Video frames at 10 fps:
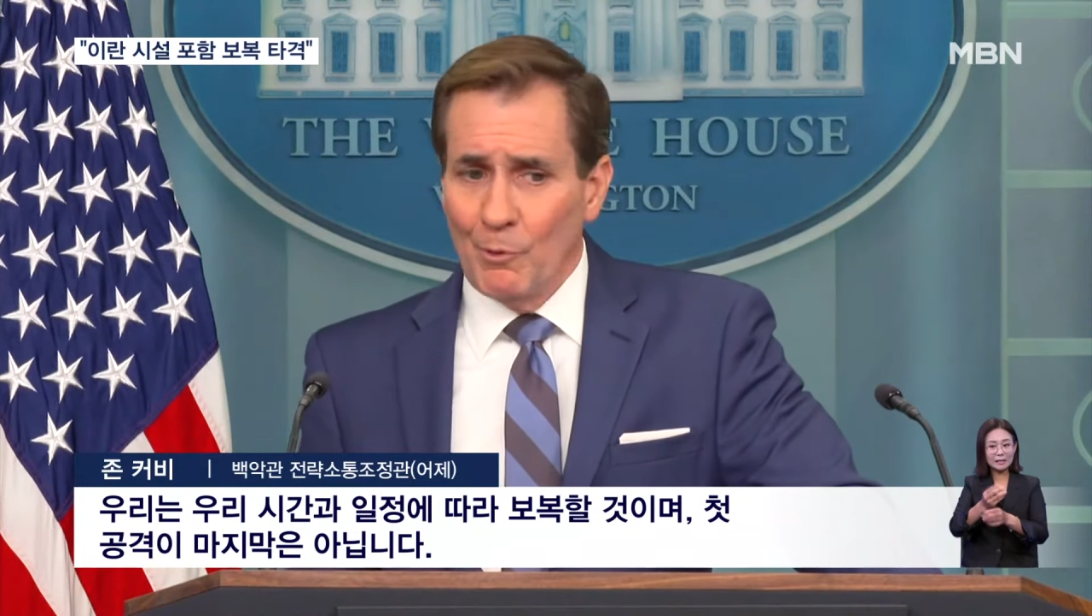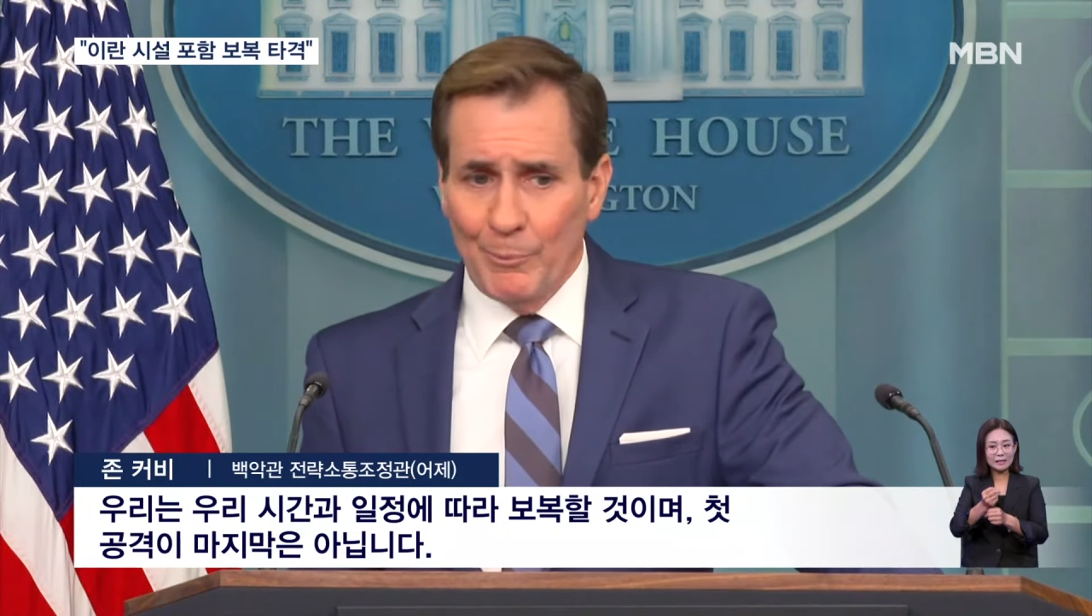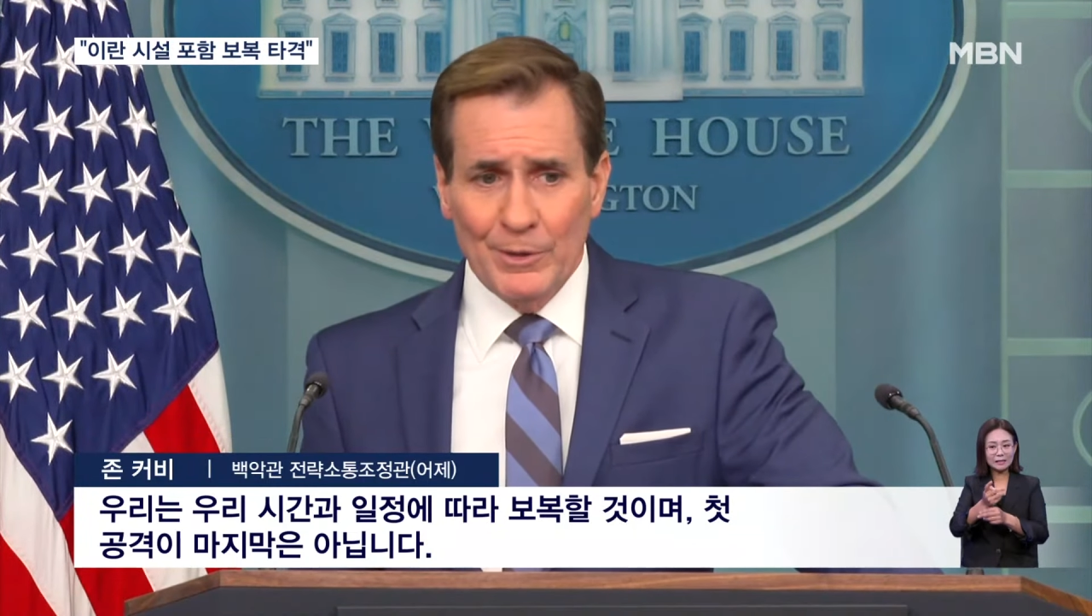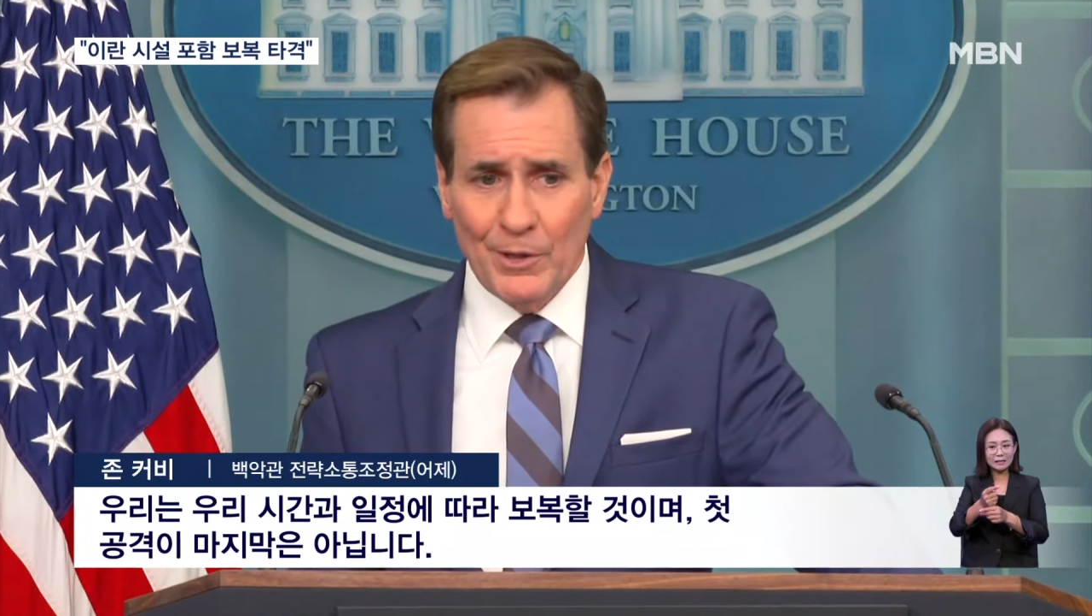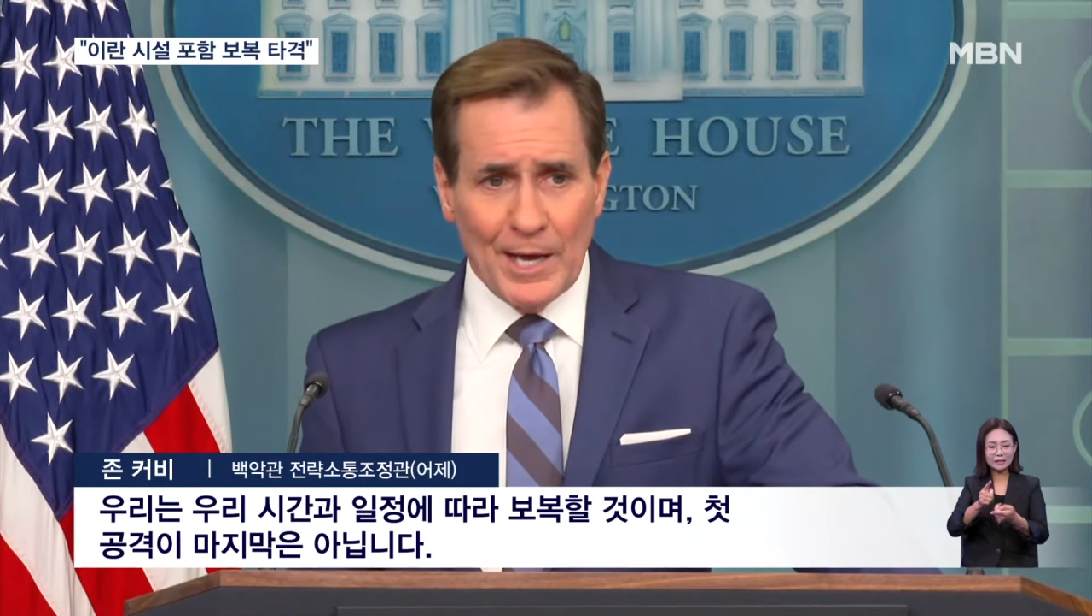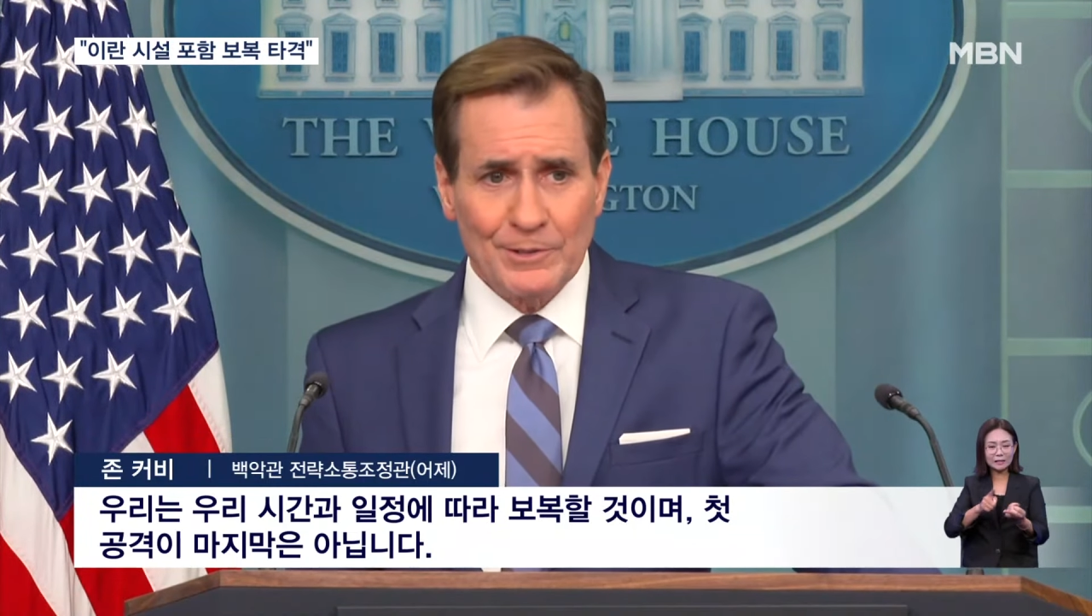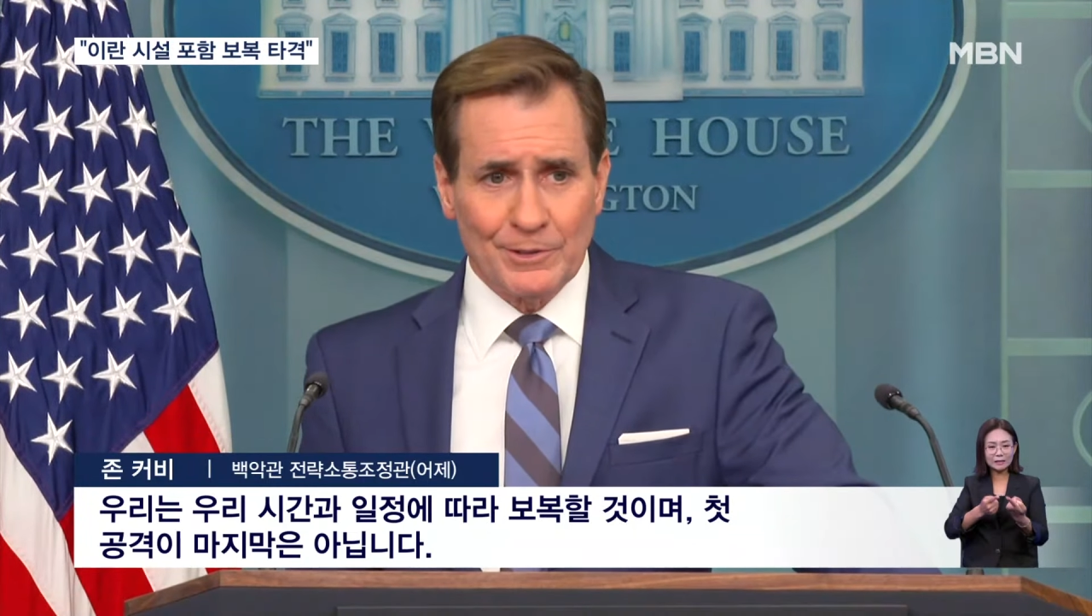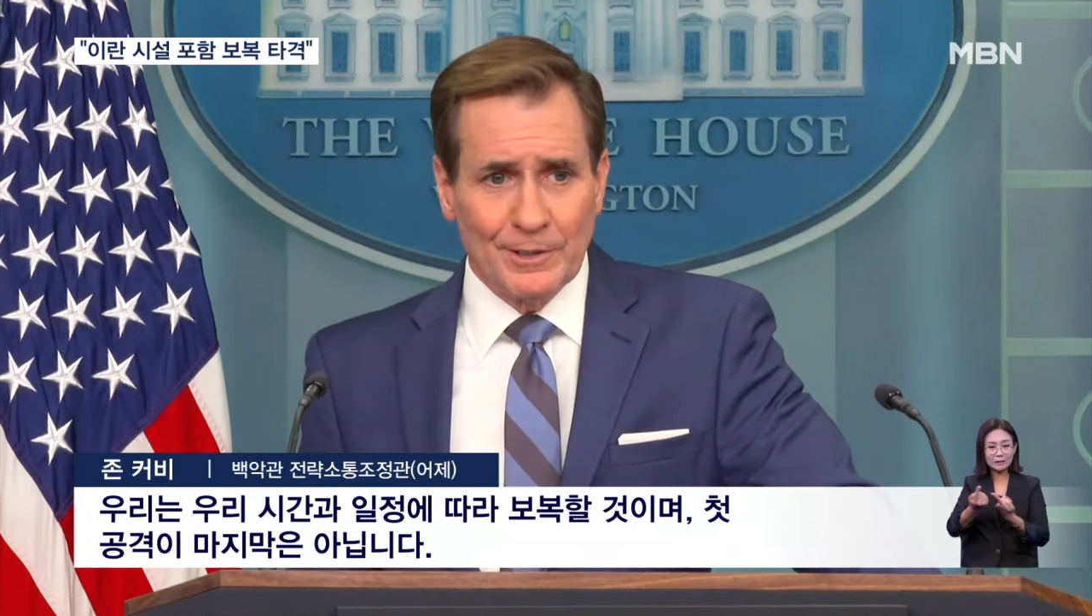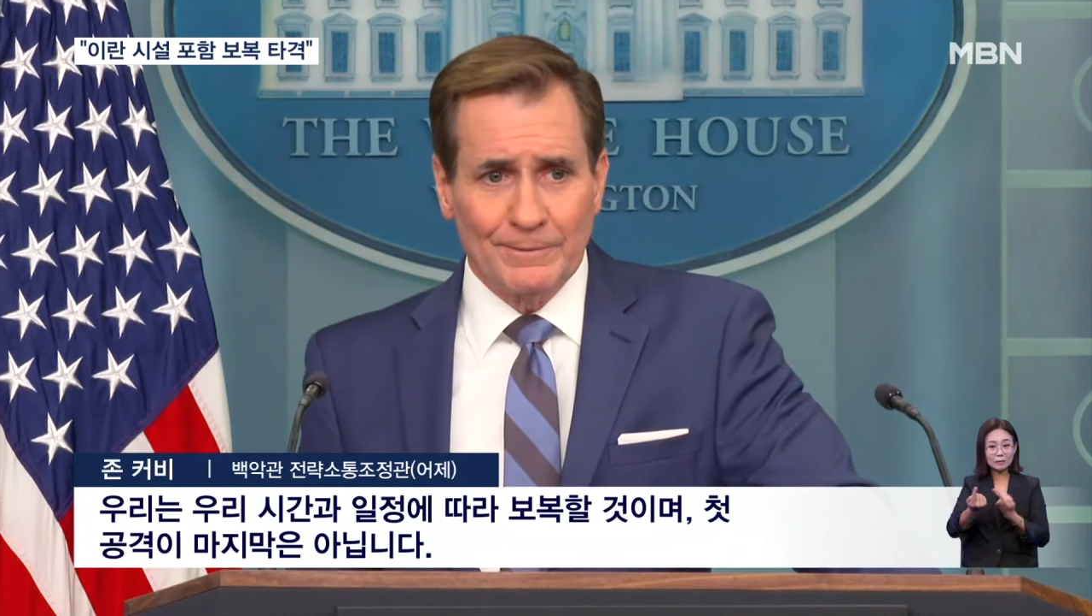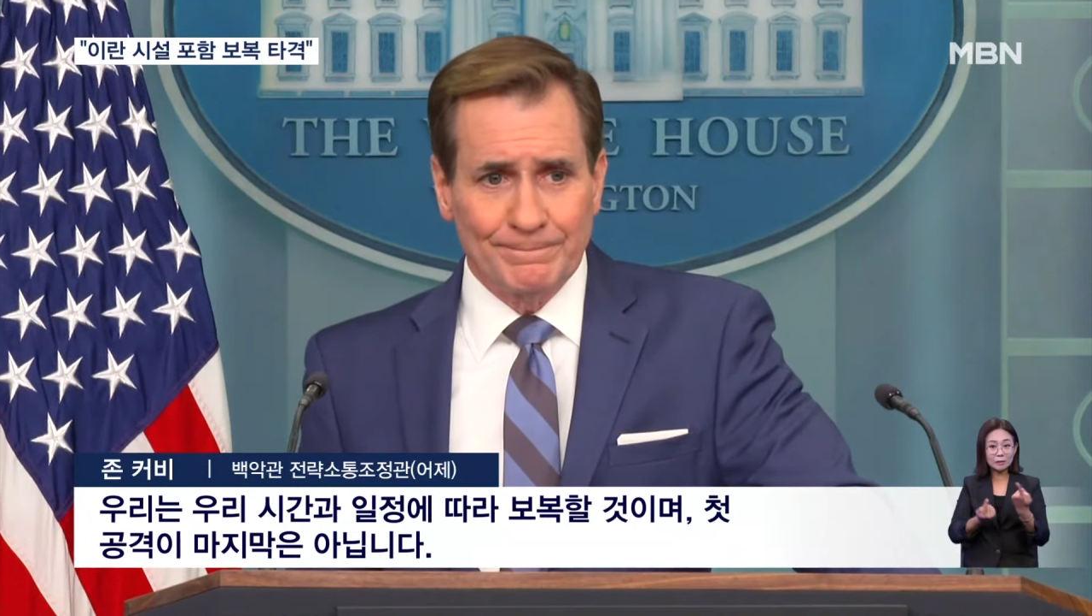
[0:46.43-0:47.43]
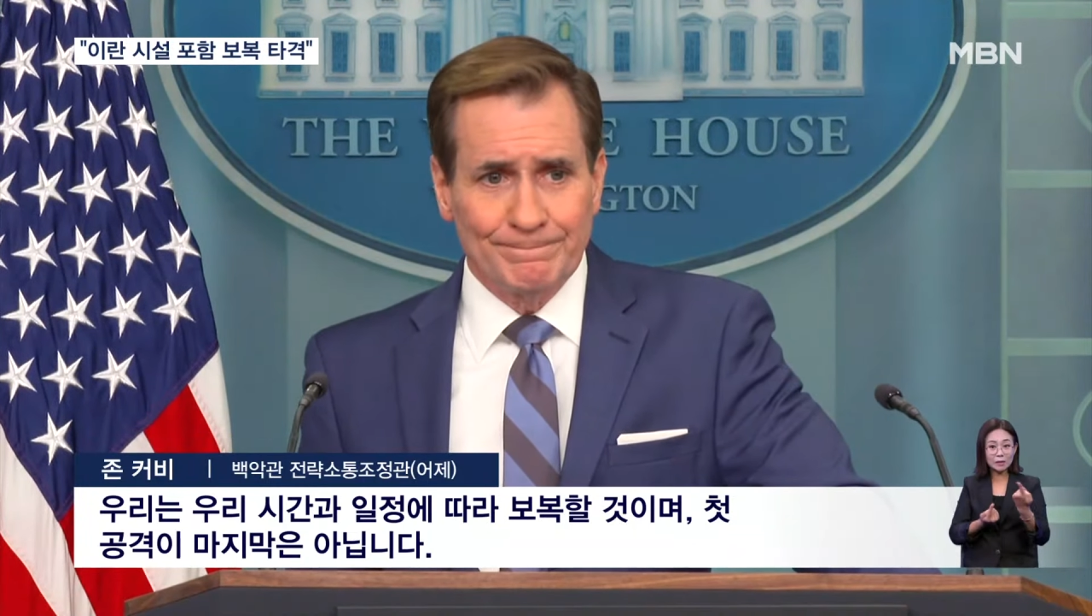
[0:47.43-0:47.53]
won't be the last thing.